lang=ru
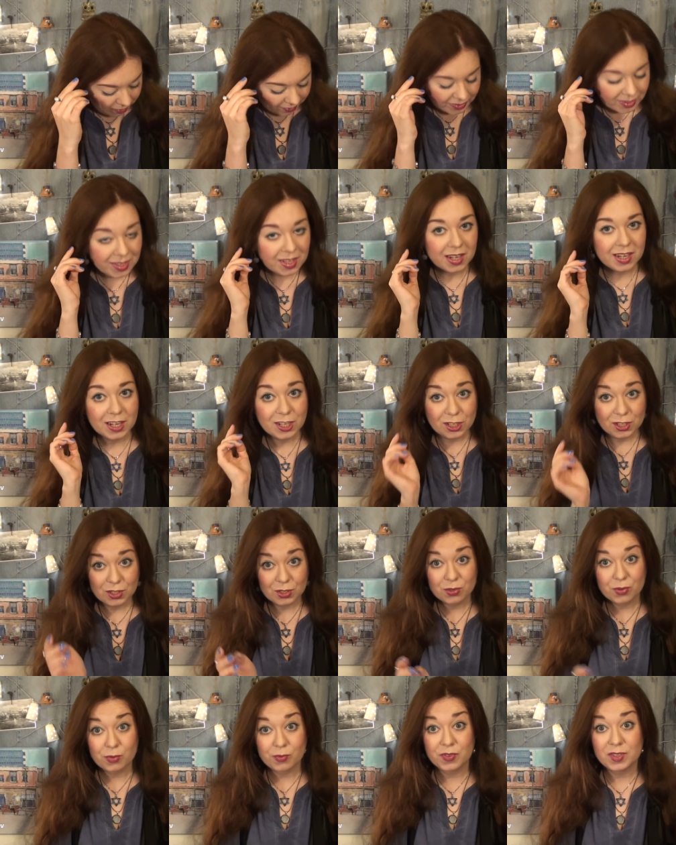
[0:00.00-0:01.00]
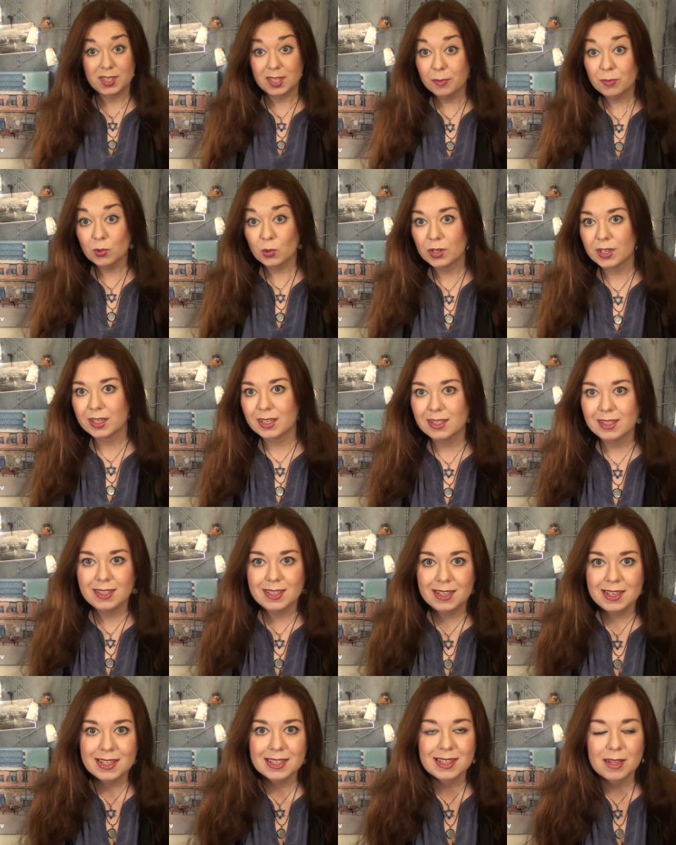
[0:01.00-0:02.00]
мне всегда кажется, что всем только
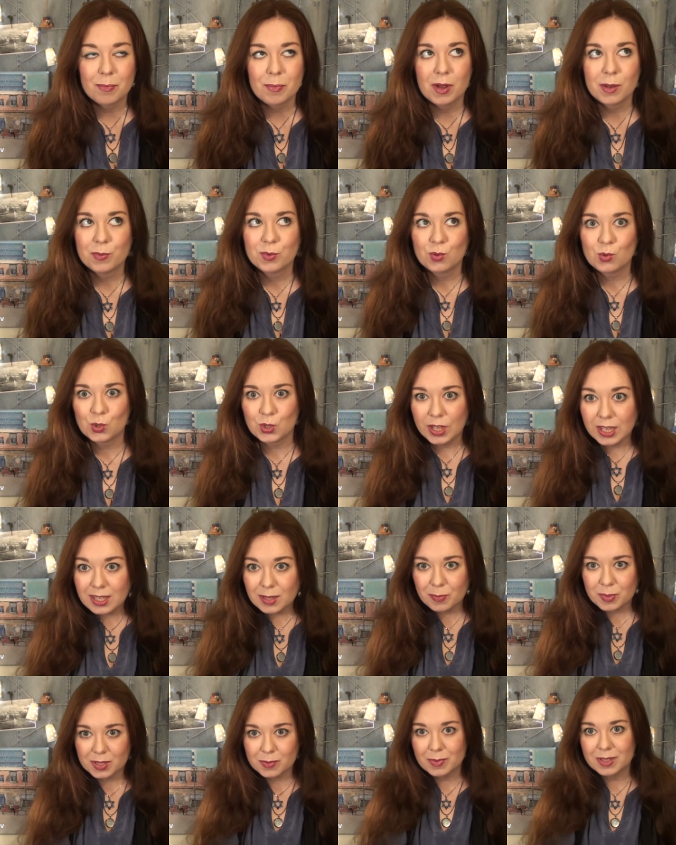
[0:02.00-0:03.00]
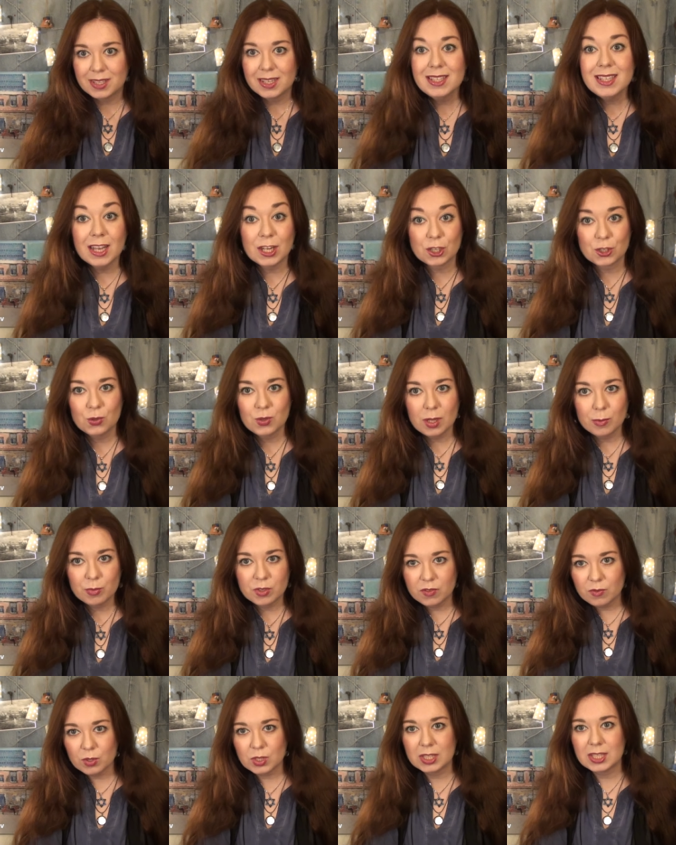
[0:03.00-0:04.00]
интересно пообсуждать, посмотреть, а что там
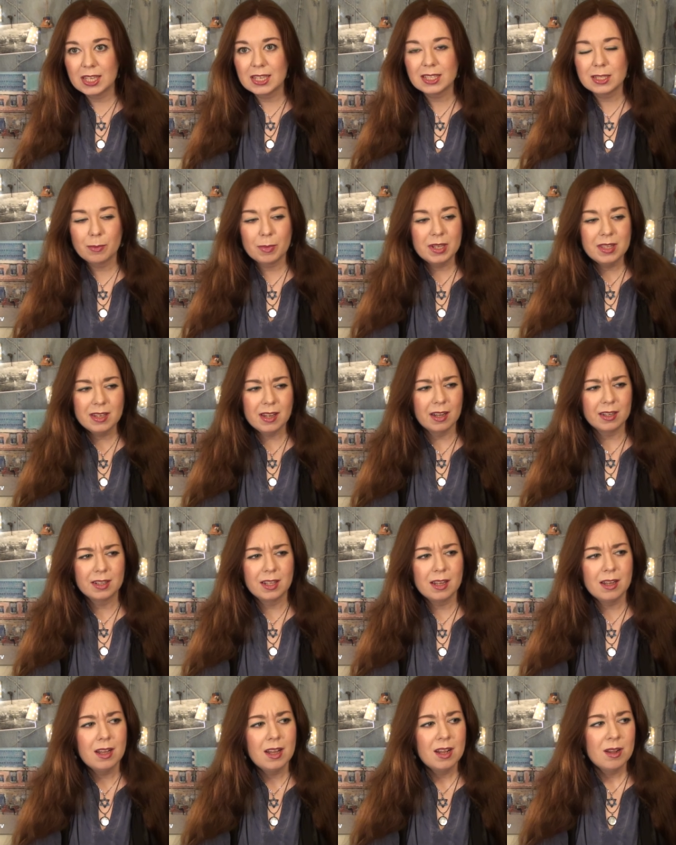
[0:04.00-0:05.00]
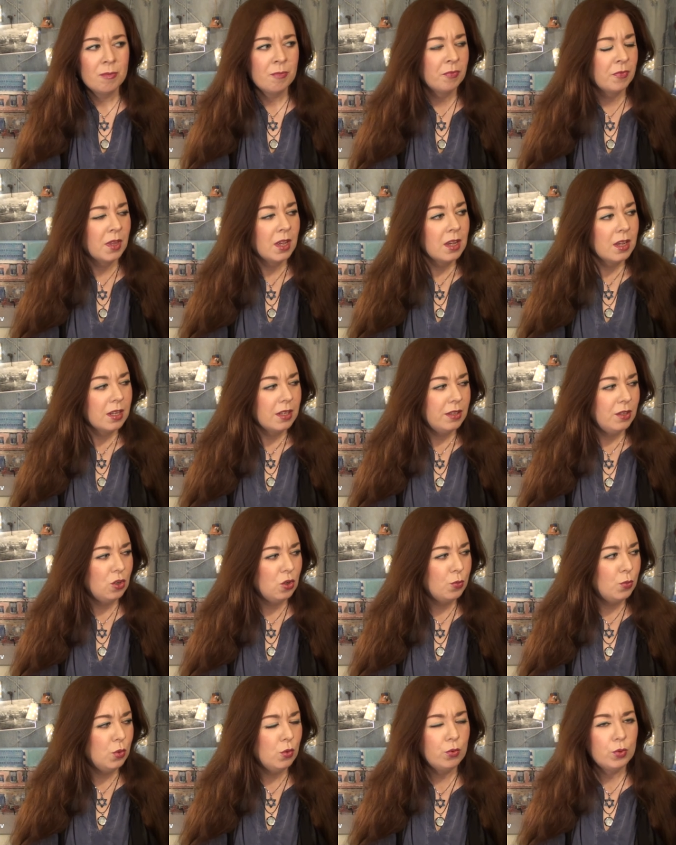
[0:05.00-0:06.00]
звезды. Я сама никогда не
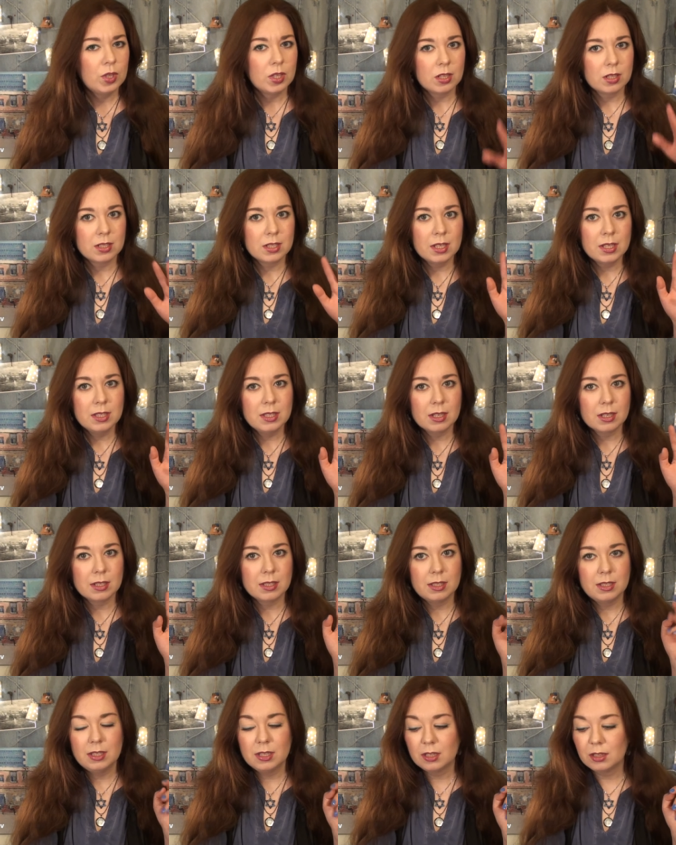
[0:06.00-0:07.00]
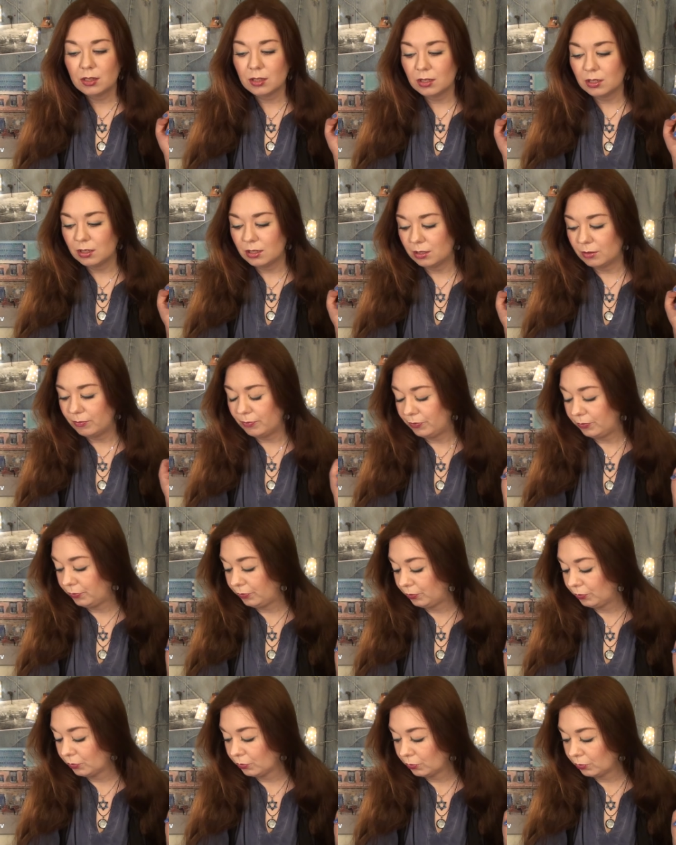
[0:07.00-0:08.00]
люблю вот этот, знаете, раздел, эм,
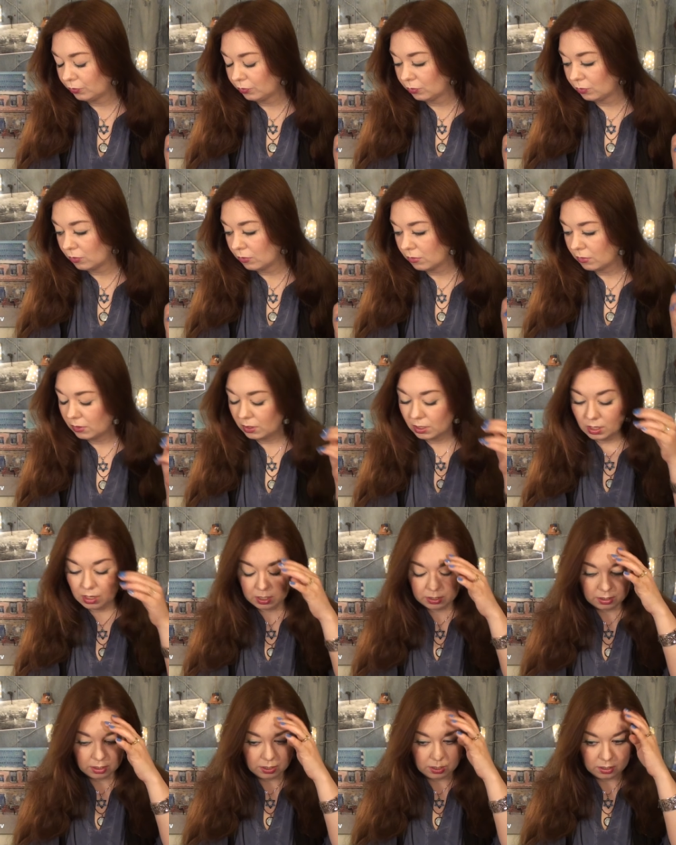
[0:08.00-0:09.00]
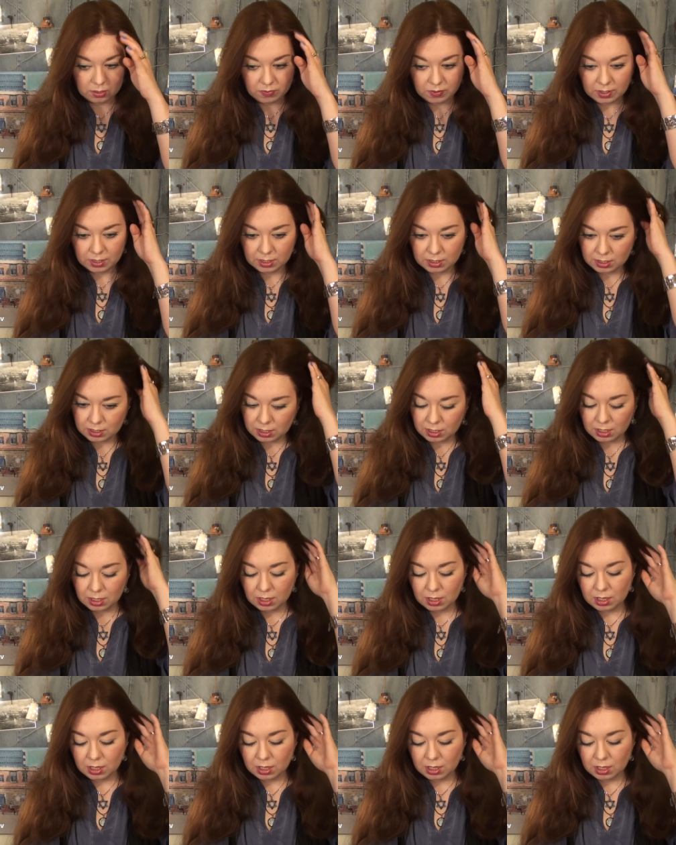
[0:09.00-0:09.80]
как это называется,